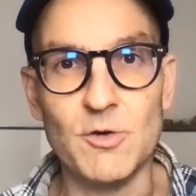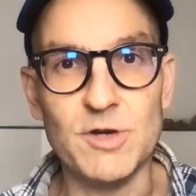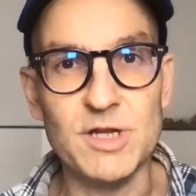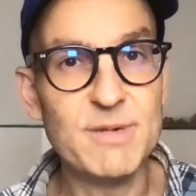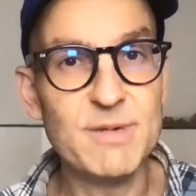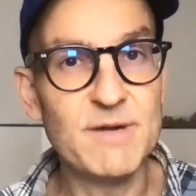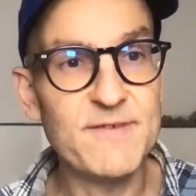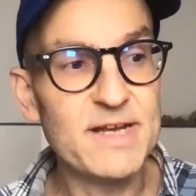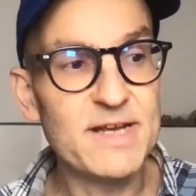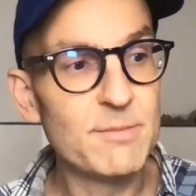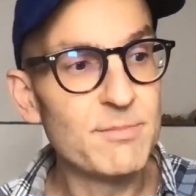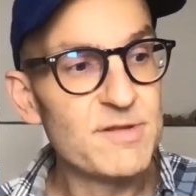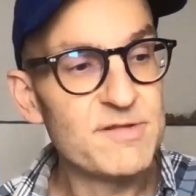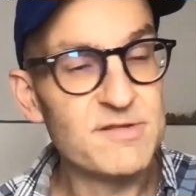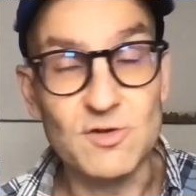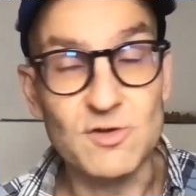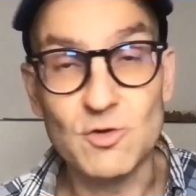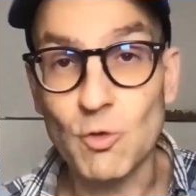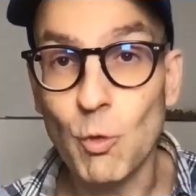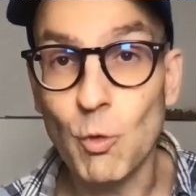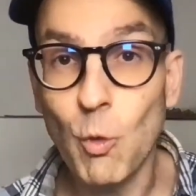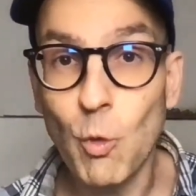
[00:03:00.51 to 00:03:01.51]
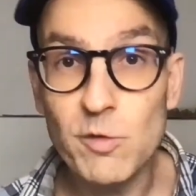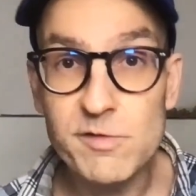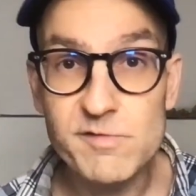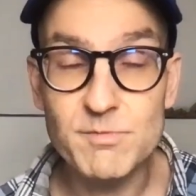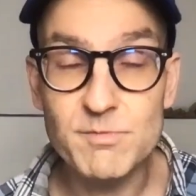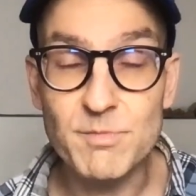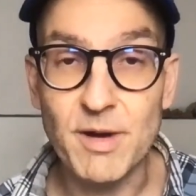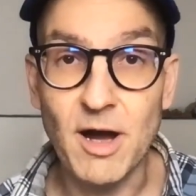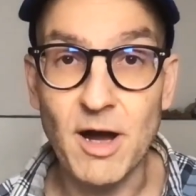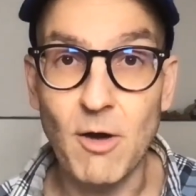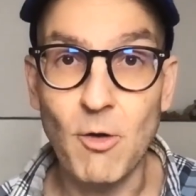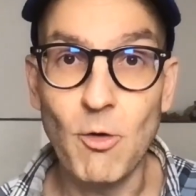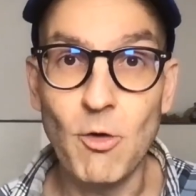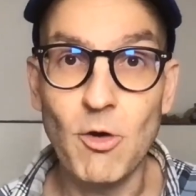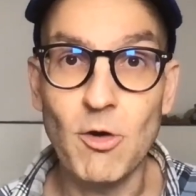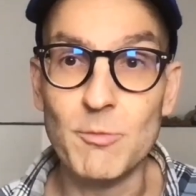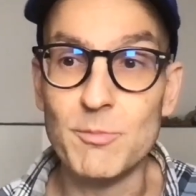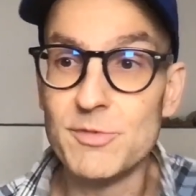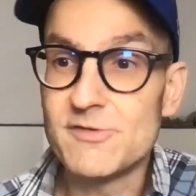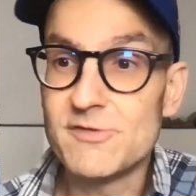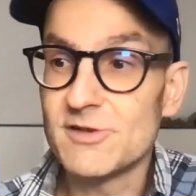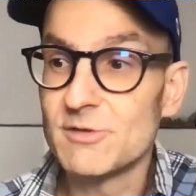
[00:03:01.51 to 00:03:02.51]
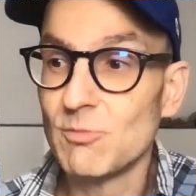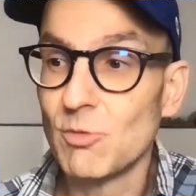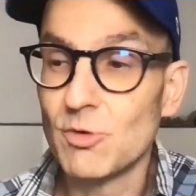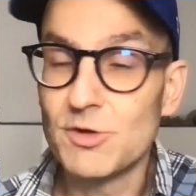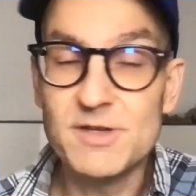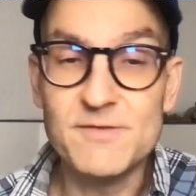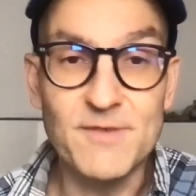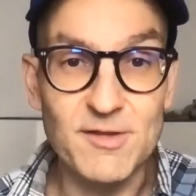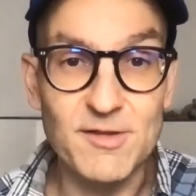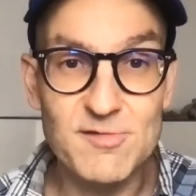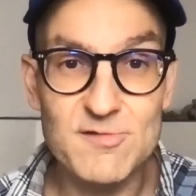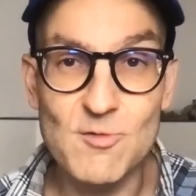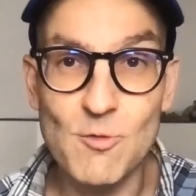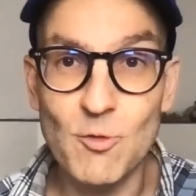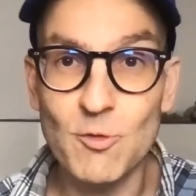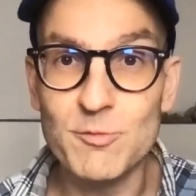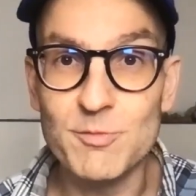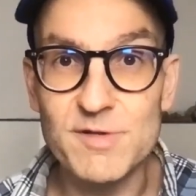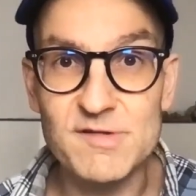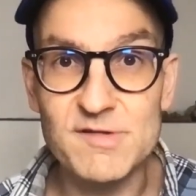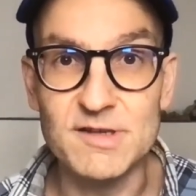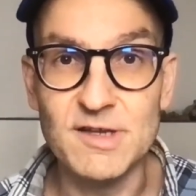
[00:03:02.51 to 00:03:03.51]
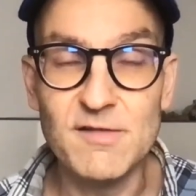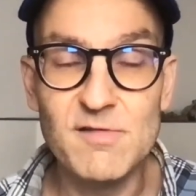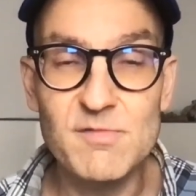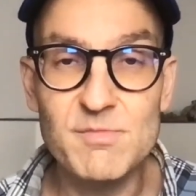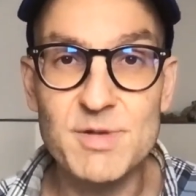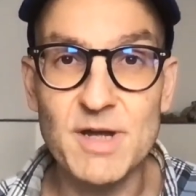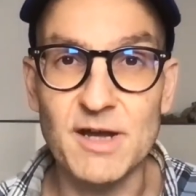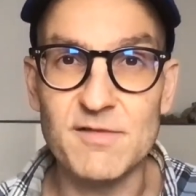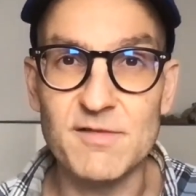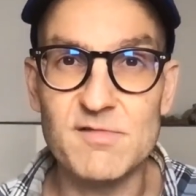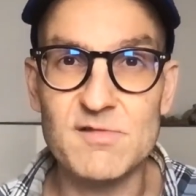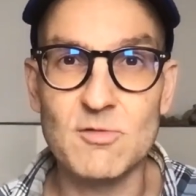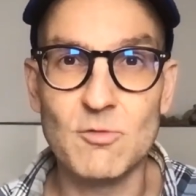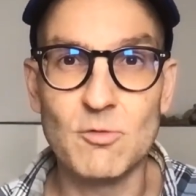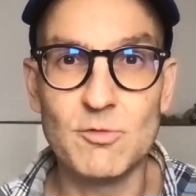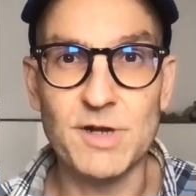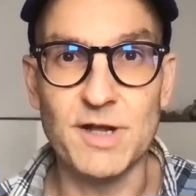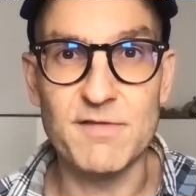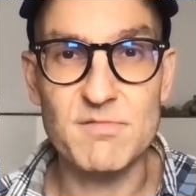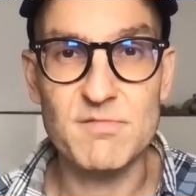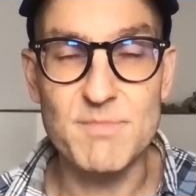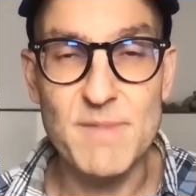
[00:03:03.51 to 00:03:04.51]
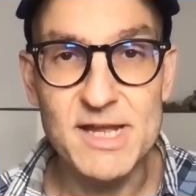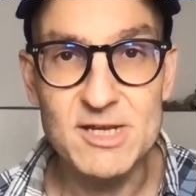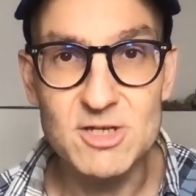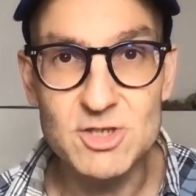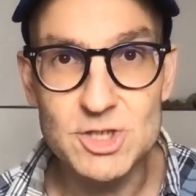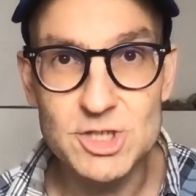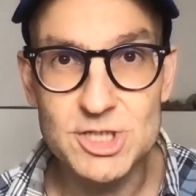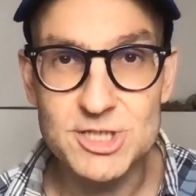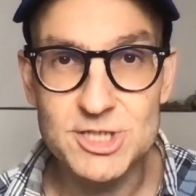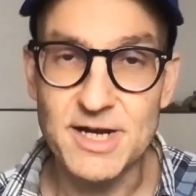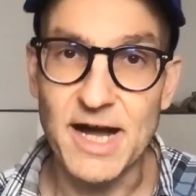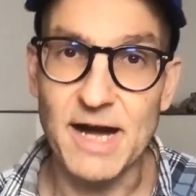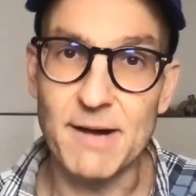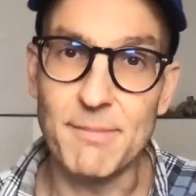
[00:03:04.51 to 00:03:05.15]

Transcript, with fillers: immer wenn er ein bisschen Trost braucht, ein bisschen Motivation, ein bisschen Inspiration als Mensch,